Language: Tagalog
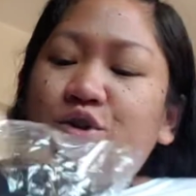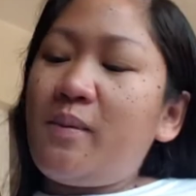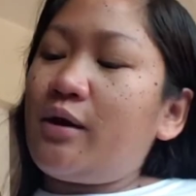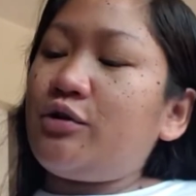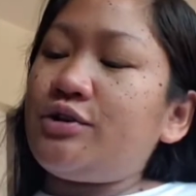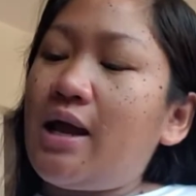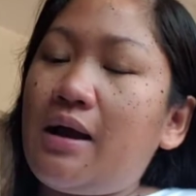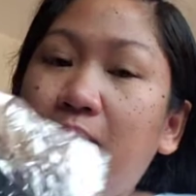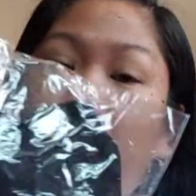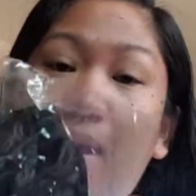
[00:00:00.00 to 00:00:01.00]
so meron
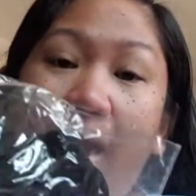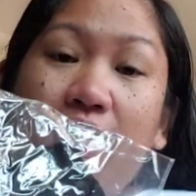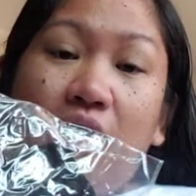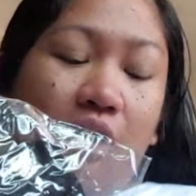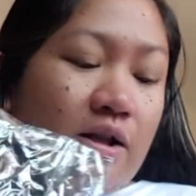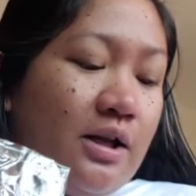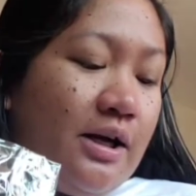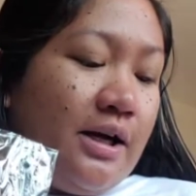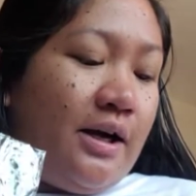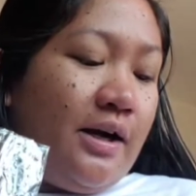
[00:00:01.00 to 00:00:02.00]
siyang black
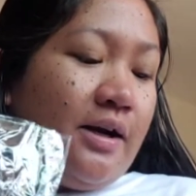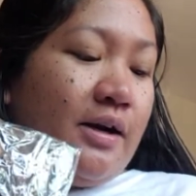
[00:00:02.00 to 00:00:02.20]
color